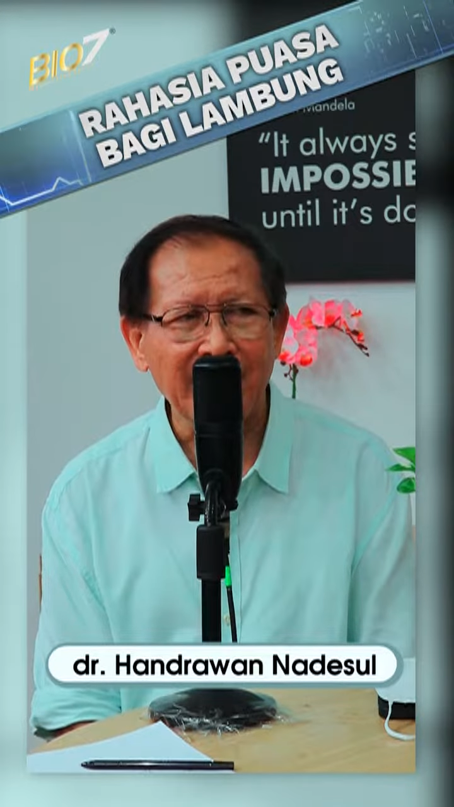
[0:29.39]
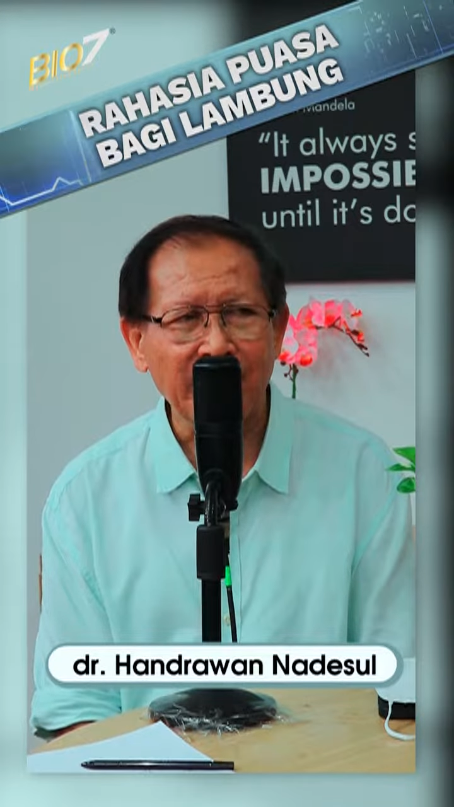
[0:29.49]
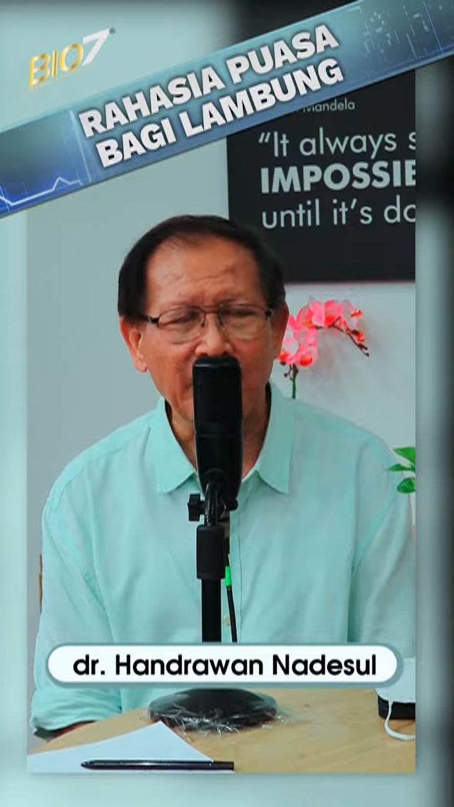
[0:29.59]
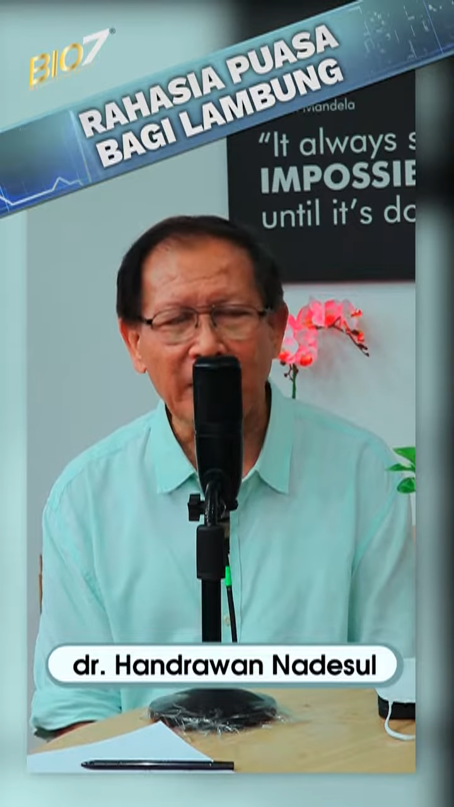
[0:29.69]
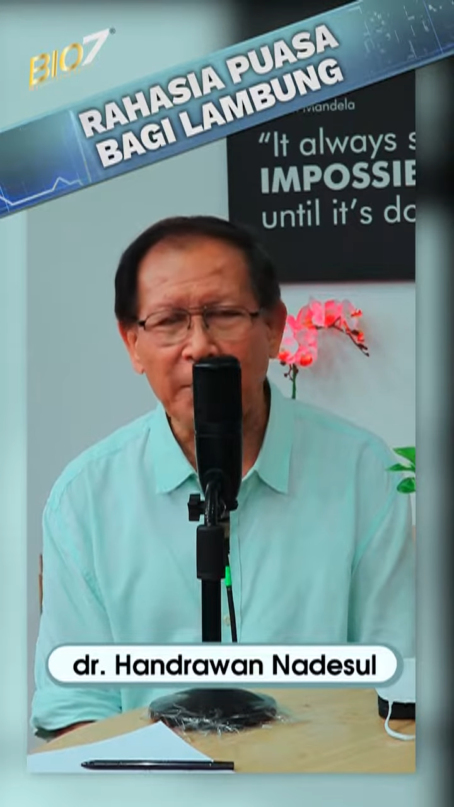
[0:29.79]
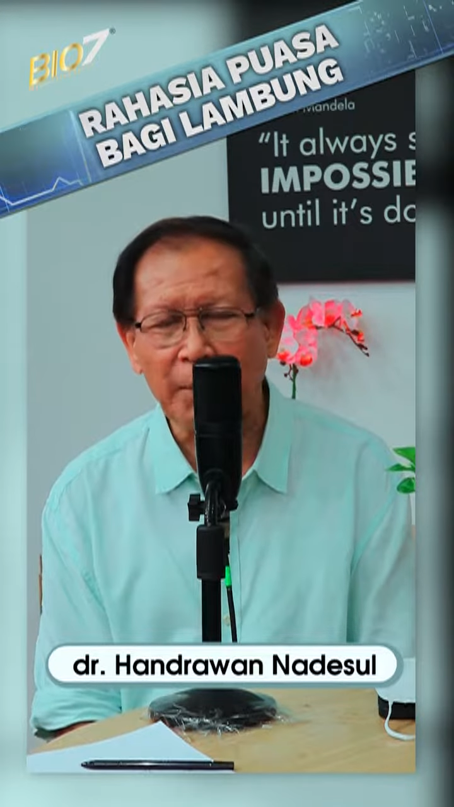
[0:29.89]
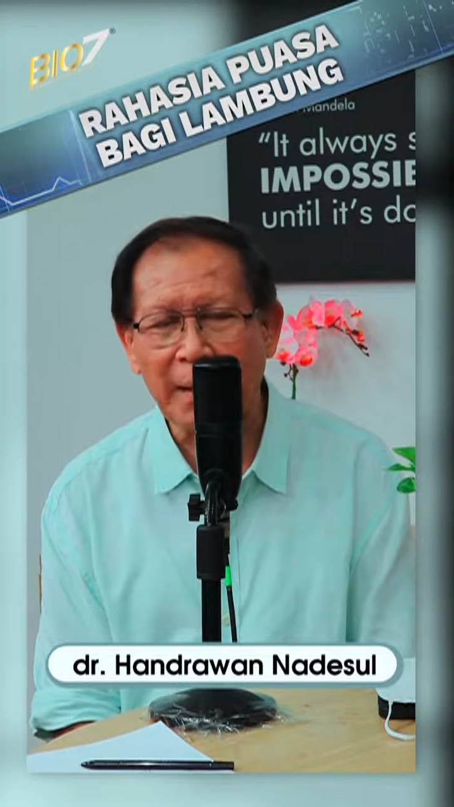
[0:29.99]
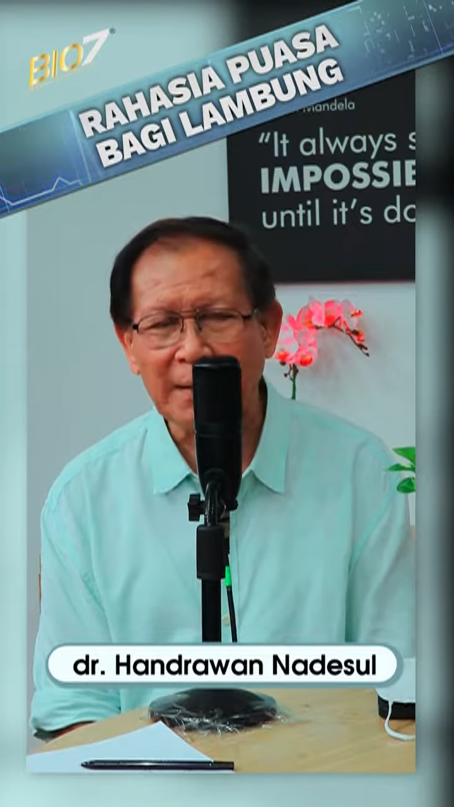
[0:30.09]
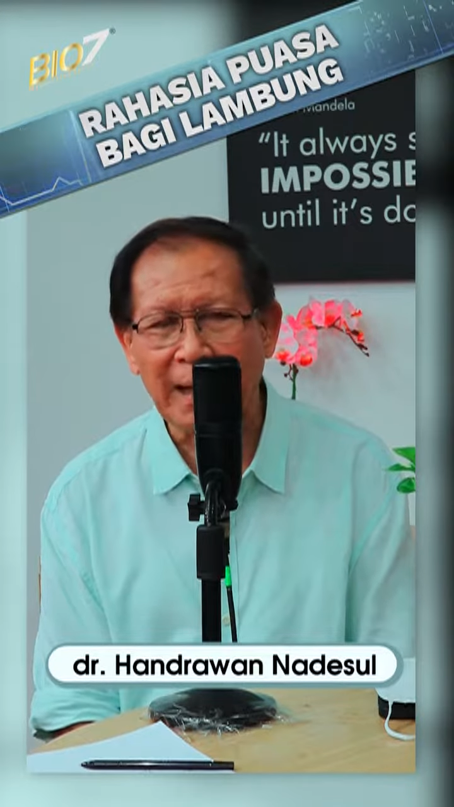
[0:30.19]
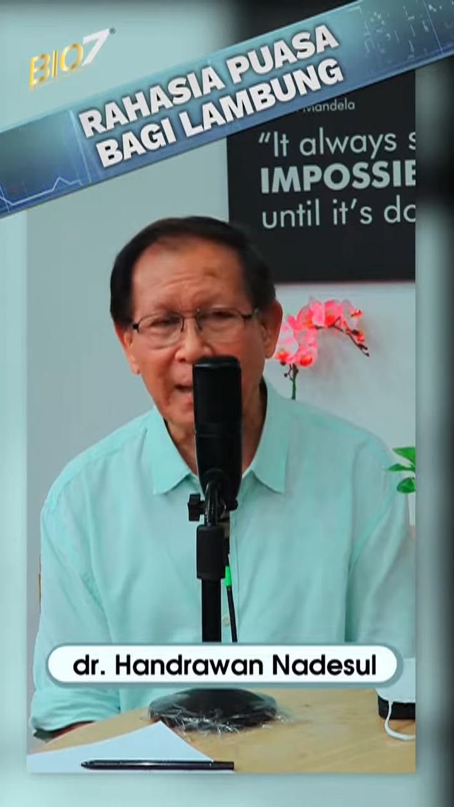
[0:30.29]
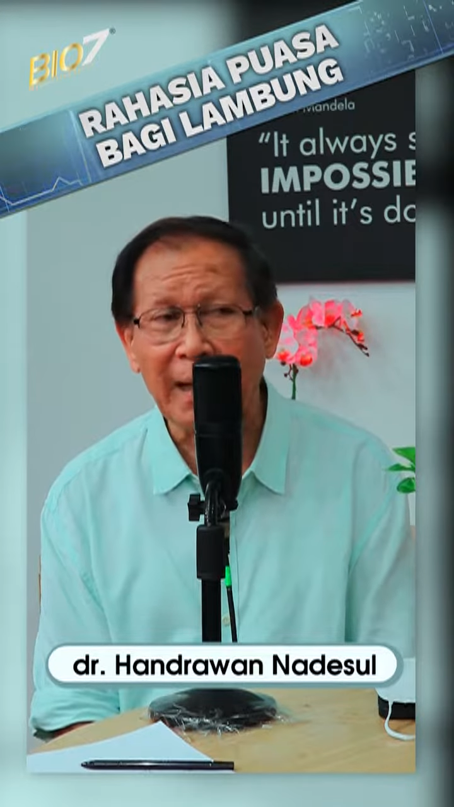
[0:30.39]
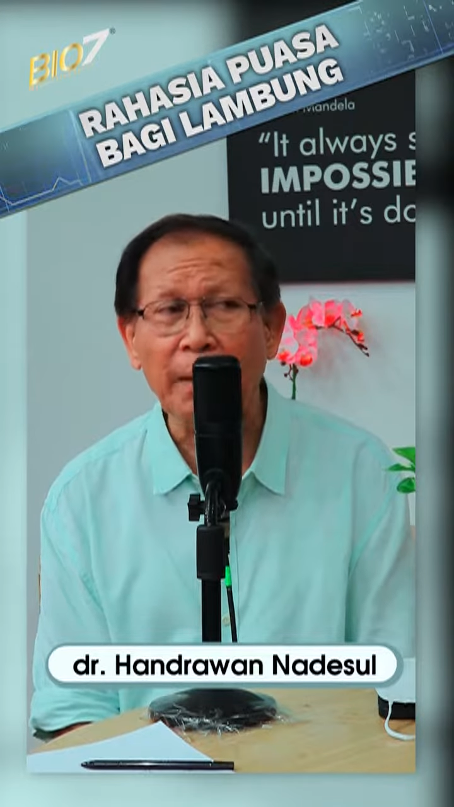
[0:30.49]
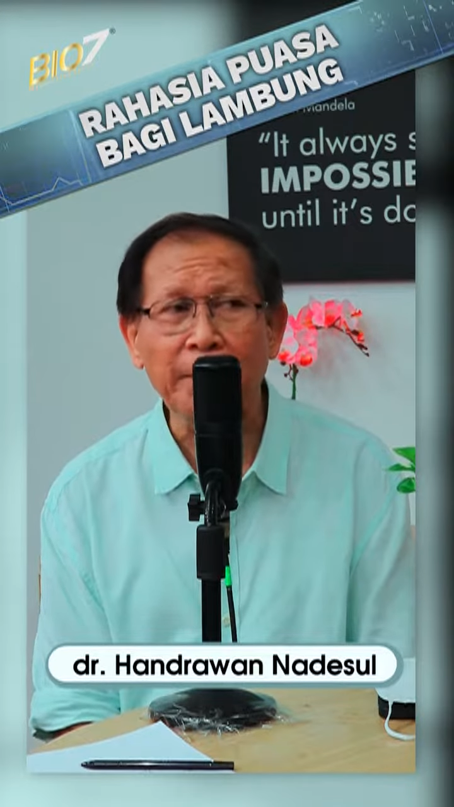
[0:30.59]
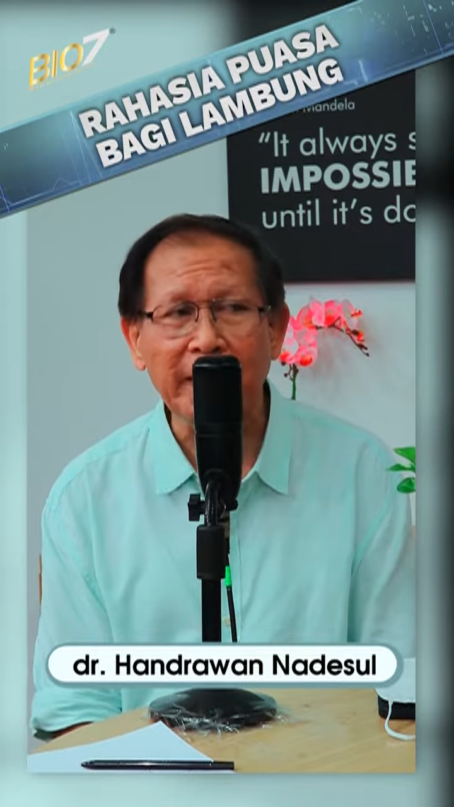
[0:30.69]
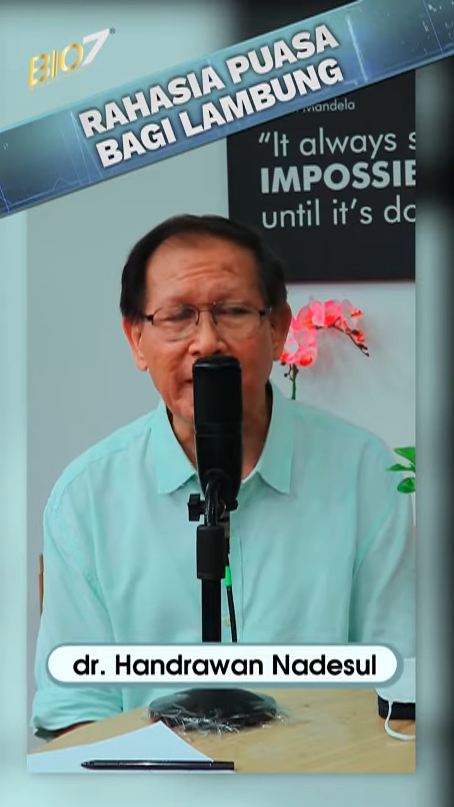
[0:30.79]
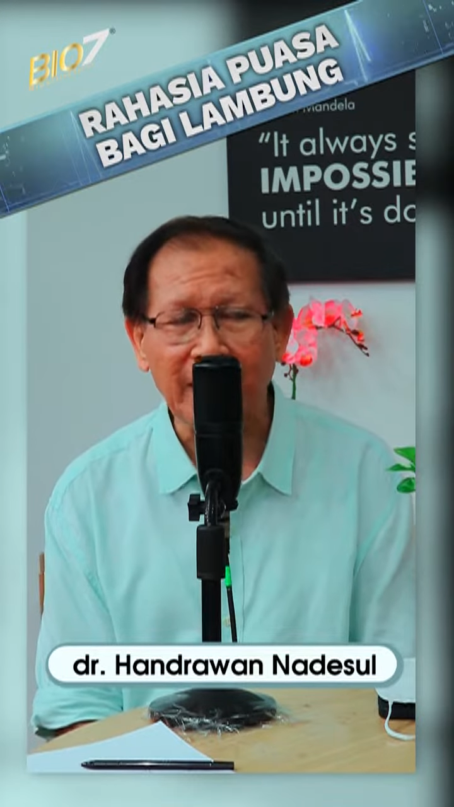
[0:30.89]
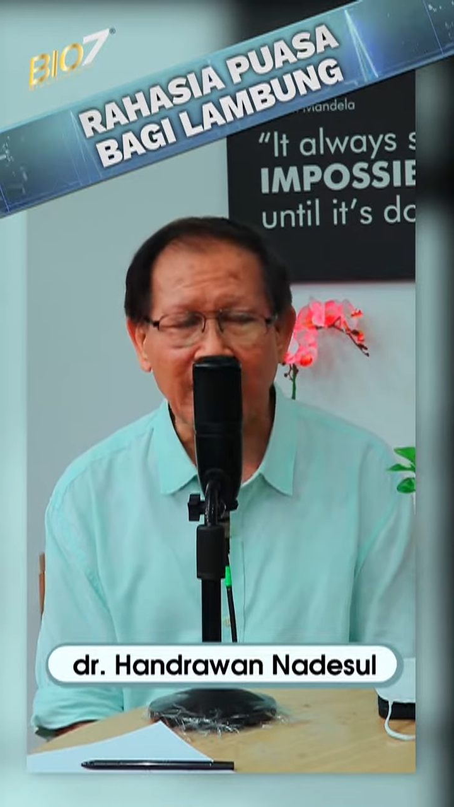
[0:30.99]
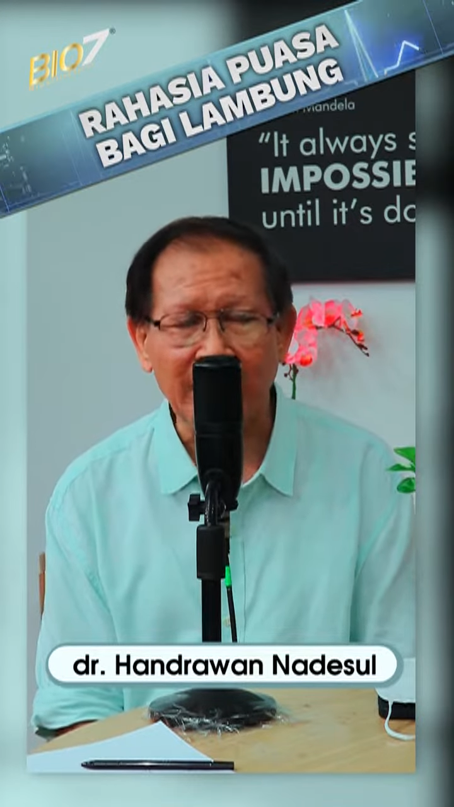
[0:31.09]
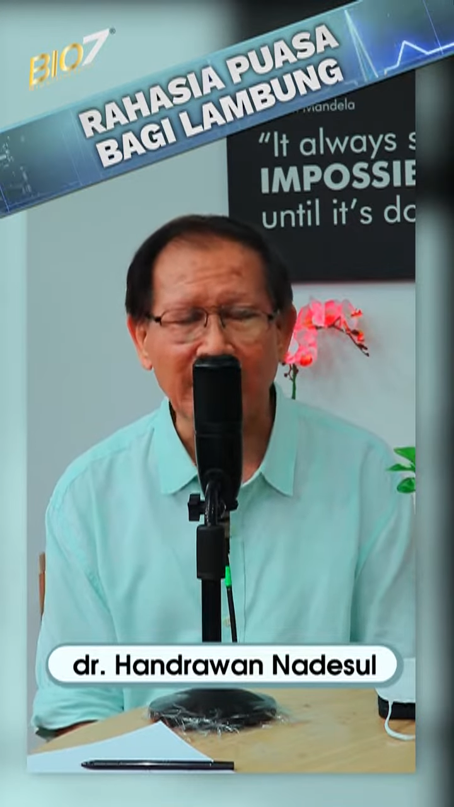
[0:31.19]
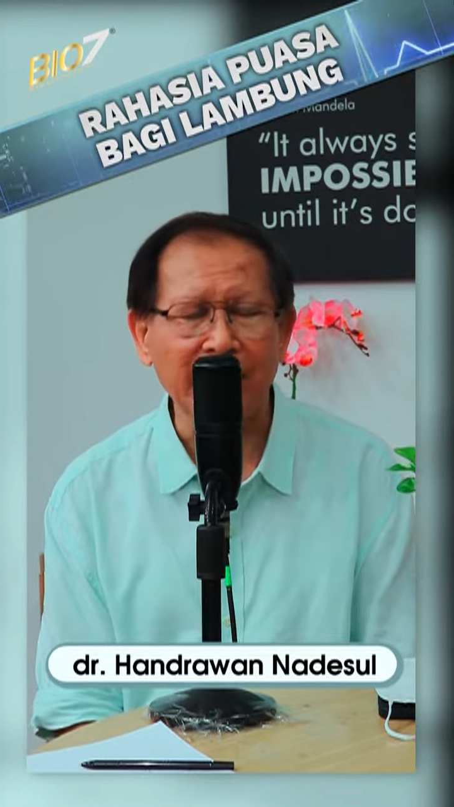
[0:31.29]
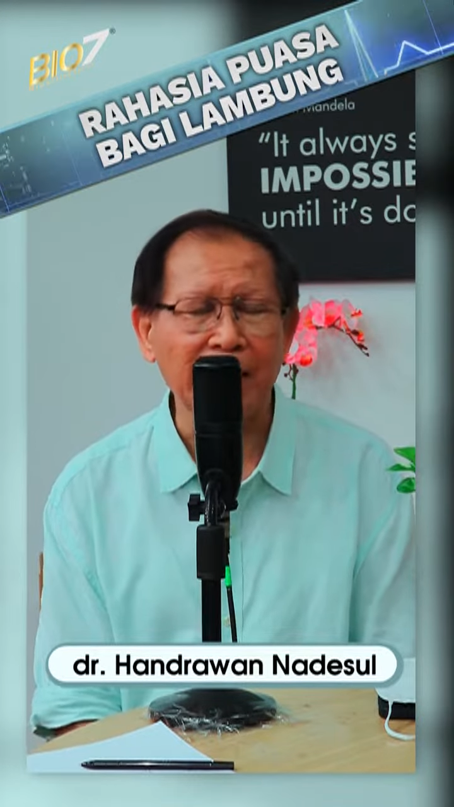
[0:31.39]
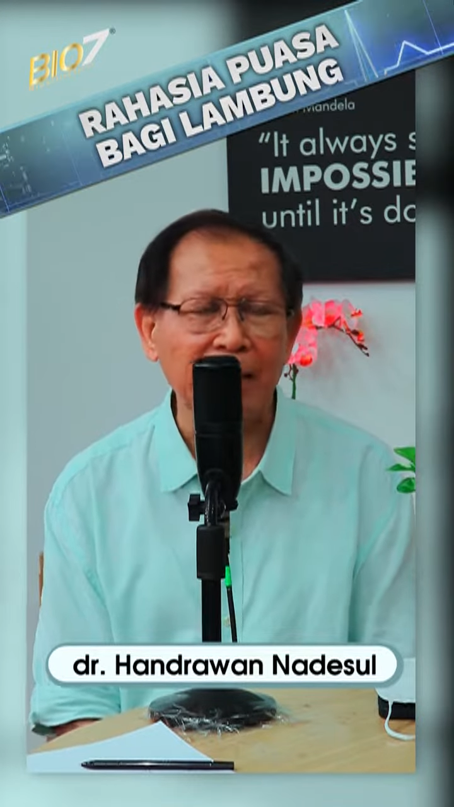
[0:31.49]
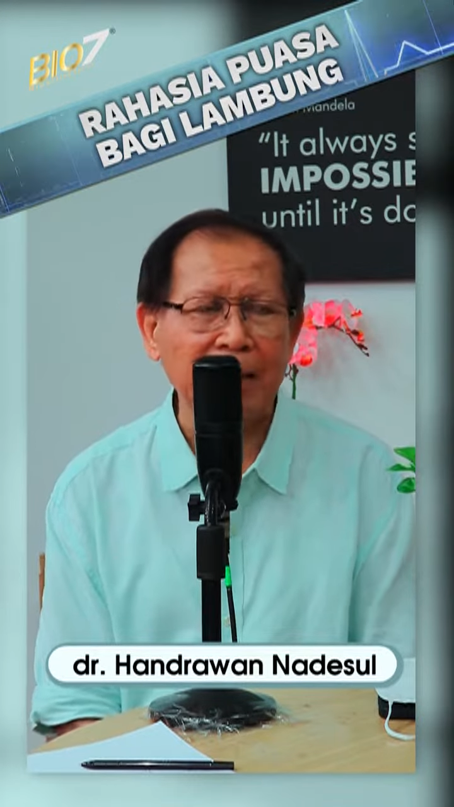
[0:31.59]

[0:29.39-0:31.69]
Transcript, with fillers: tapi yang bermasalah adalah pikirannya.